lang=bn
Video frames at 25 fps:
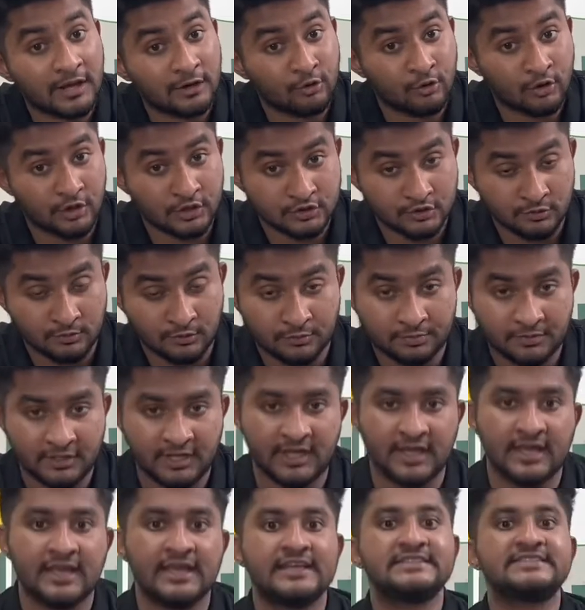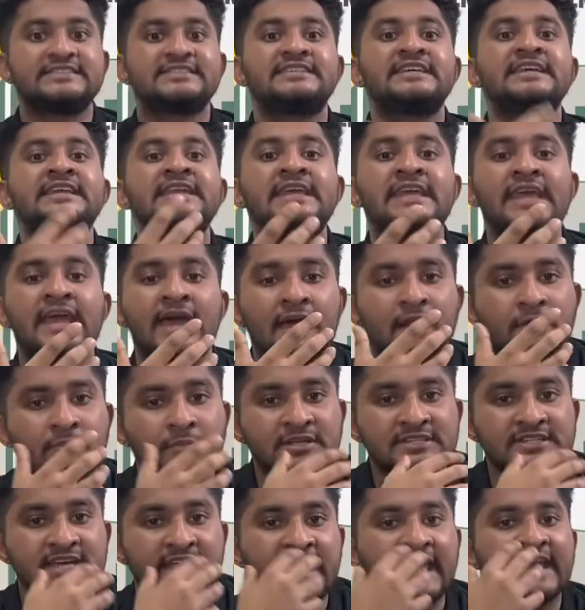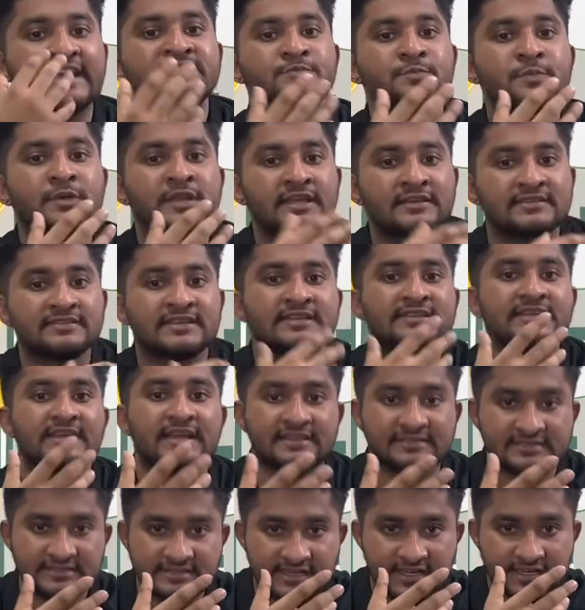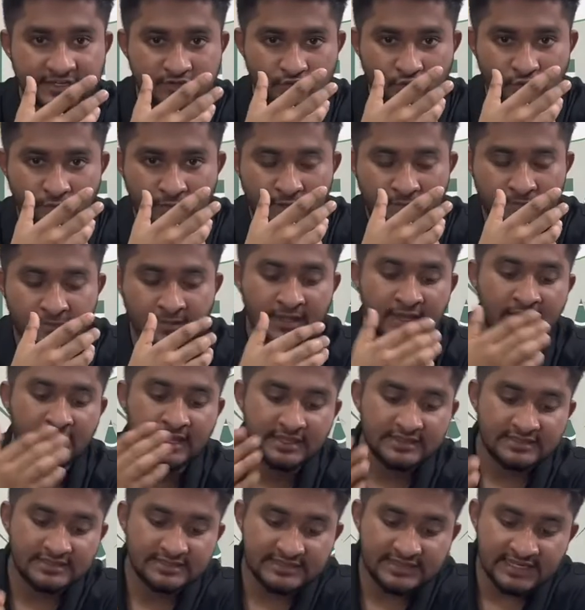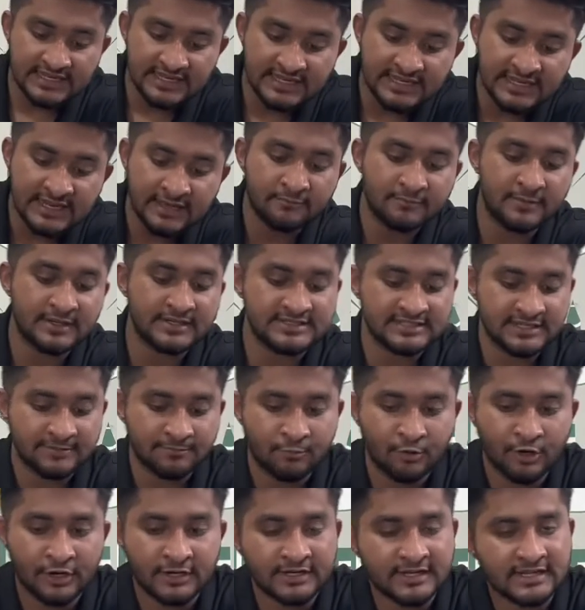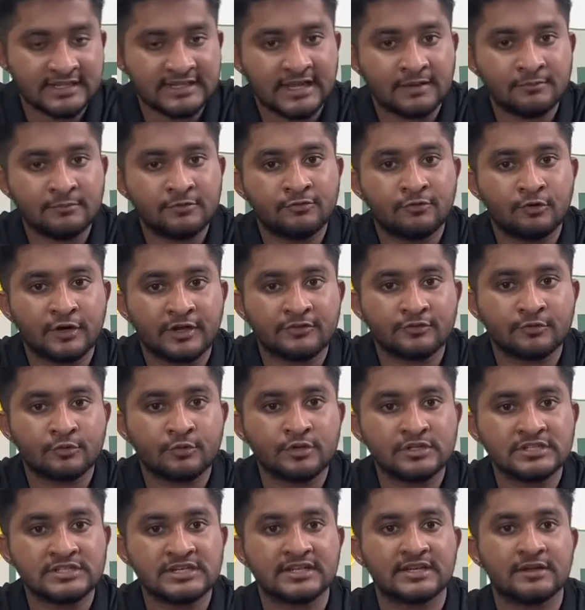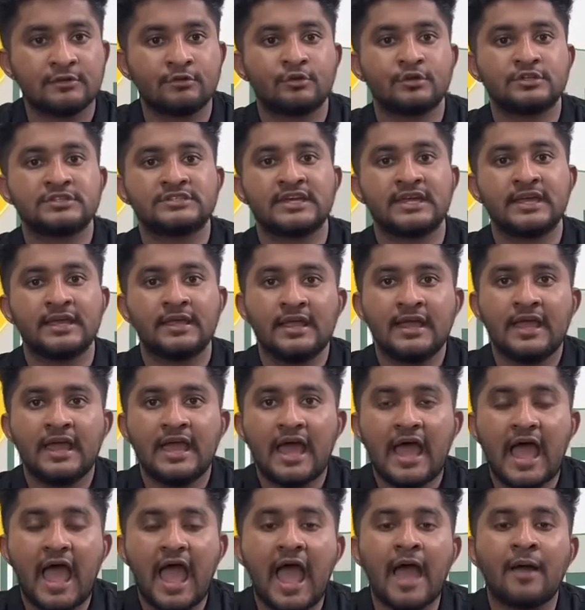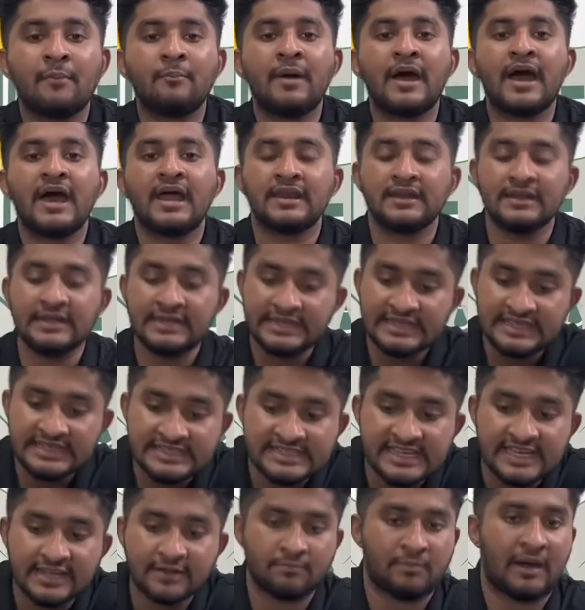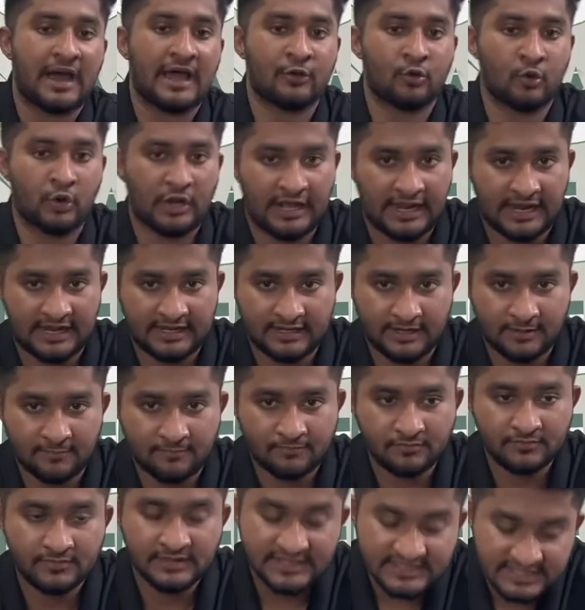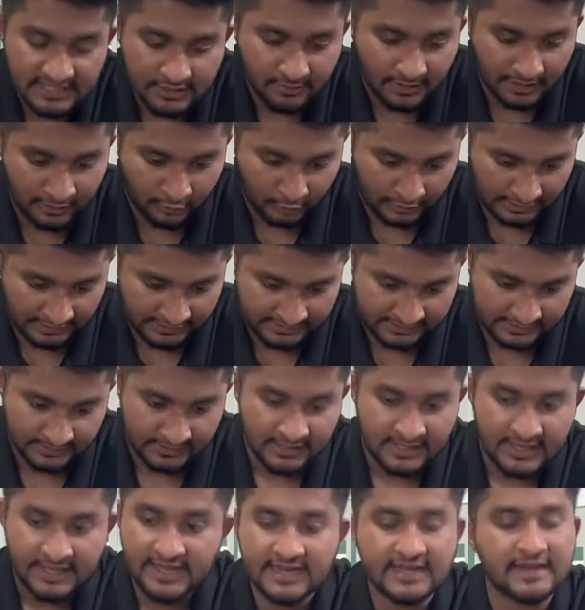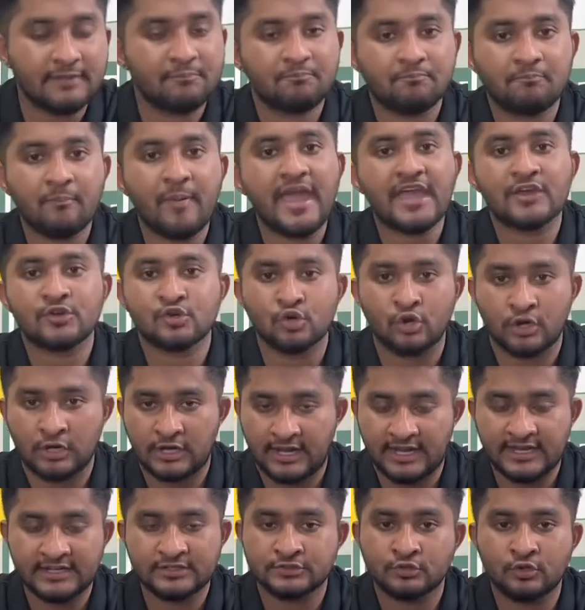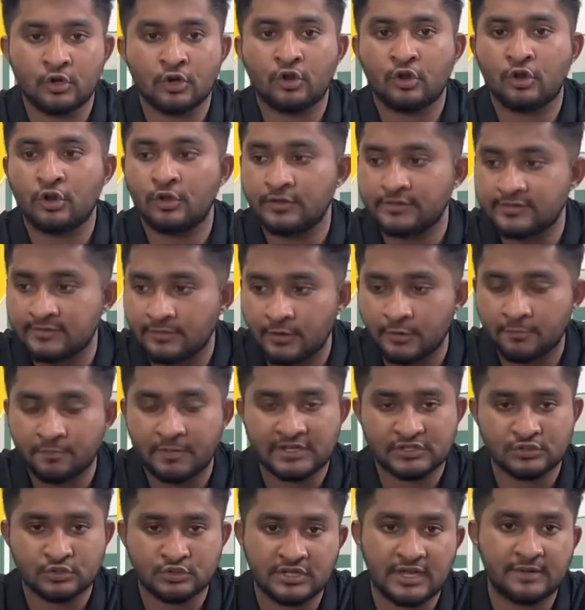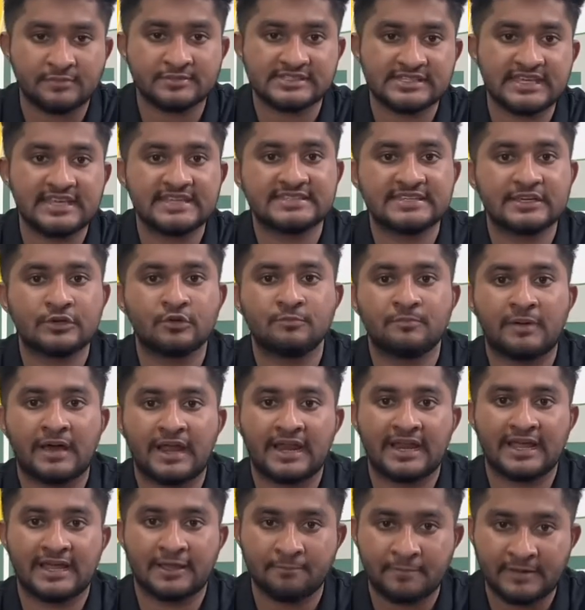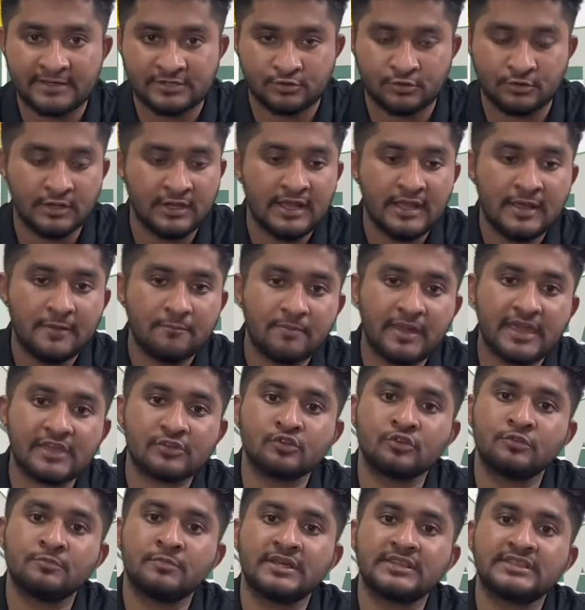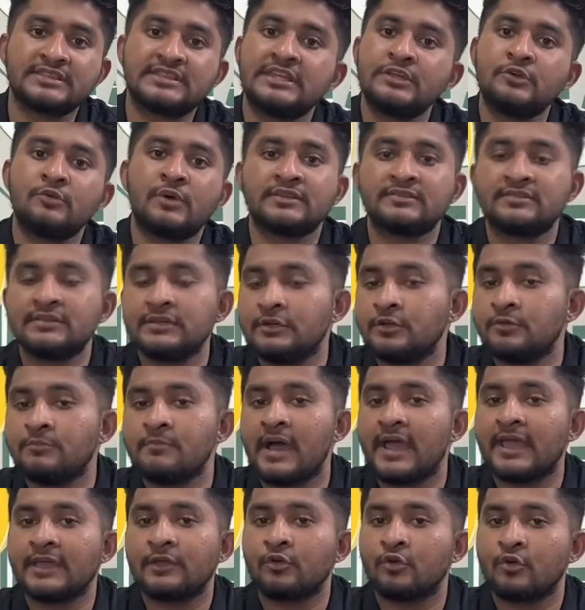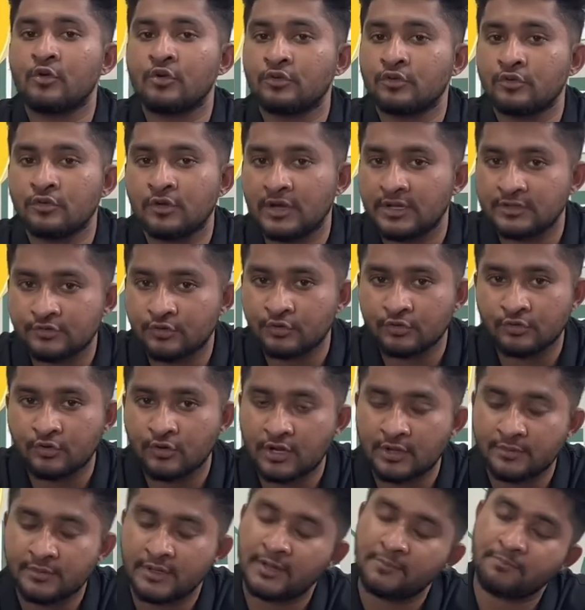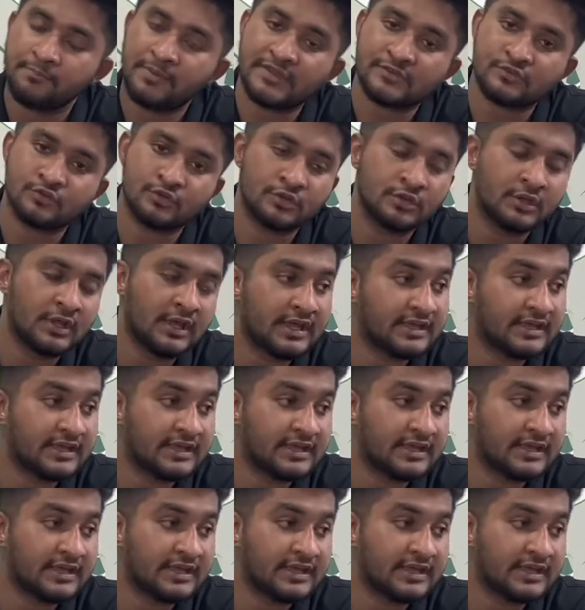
ভালো করা সম্ভব কিনা সিনিয়র বা যারা এক্সপিরিয়েন্স তাদের কাছে জিজ্ঞেস করবা তিন নাম্বার যে পয়েন্টটাতে আমি ফোকাস করি সেটা হলো যে আমার নিজের ভালো লাগাটা নিজের ভালো লাগাটা এটা প্যাশন না ইটস নট অলওয়েজ অ্যাবাউট প্যাশন যে আমার সিএসি e খুব ভালো লাগে প্যাশন প্যাশন বাই থ্রি ওয়ান থ্রি টু মাইক্রো কন্ট্রোলার যখন করাবে না প্যাশন